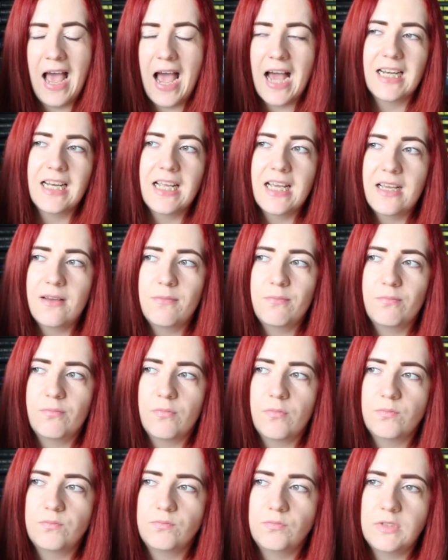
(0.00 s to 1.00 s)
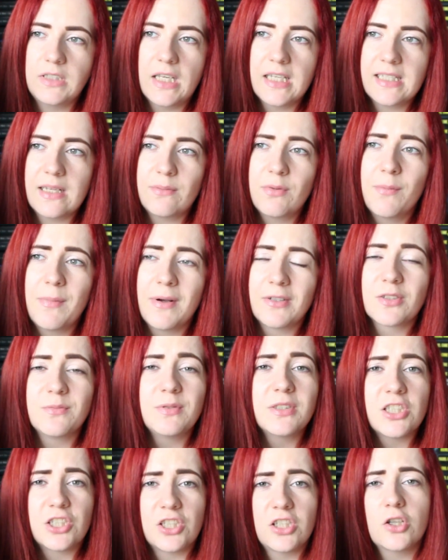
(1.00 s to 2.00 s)
ale nie znam chyba
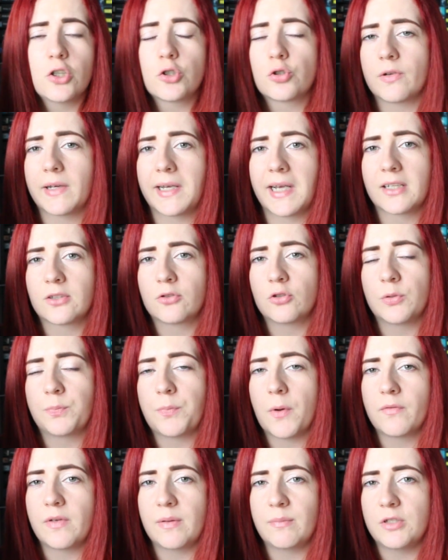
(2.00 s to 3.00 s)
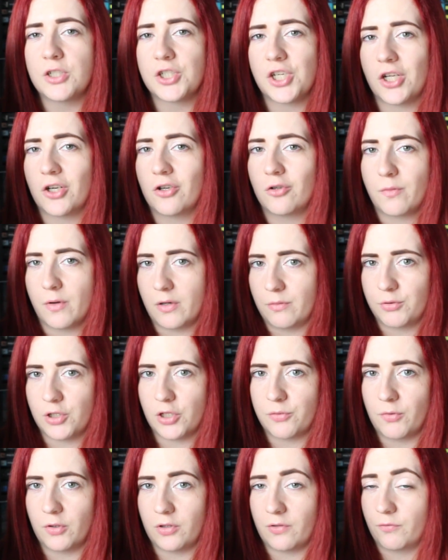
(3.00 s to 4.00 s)
osobiście żadnego człowieka, który powie mi, że jego ulubionym
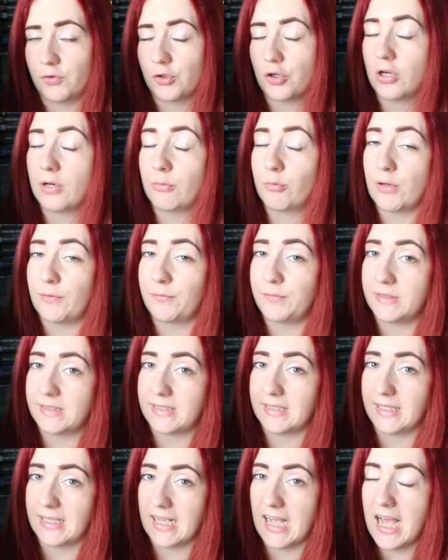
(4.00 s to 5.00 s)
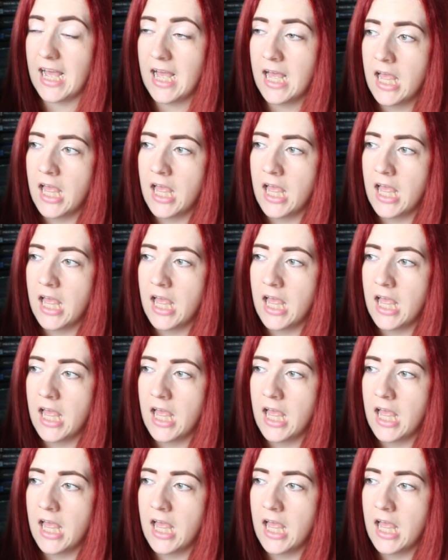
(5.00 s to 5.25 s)
przedmiotem w szkole była fizyka,